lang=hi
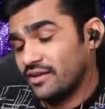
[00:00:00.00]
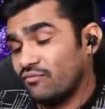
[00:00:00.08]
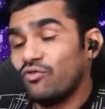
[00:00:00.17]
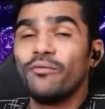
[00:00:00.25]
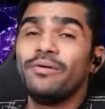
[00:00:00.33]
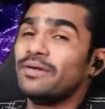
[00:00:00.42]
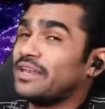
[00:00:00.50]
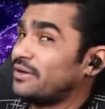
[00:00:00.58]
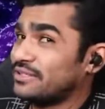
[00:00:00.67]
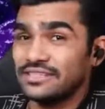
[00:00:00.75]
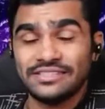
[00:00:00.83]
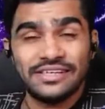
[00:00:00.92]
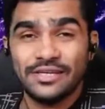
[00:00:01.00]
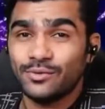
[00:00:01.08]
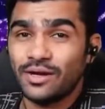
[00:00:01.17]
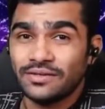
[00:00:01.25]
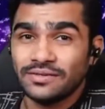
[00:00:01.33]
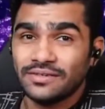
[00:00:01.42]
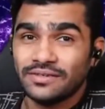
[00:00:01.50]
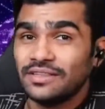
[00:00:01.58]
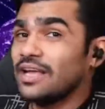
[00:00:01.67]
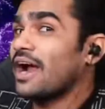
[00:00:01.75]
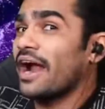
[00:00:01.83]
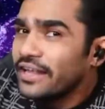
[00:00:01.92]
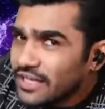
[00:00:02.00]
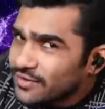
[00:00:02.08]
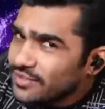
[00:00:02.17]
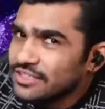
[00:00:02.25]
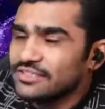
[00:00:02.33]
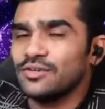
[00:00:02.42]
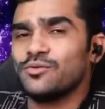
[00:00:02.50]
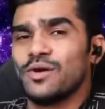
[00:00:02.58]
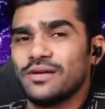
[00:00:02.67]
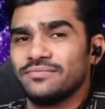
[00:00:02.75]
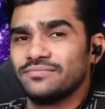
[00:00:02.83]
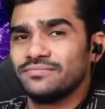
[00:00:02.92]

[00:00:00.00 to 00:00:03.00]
वो भी मेरी वजह से नहीं हुआ ना गाड़ी की वजह से हुआ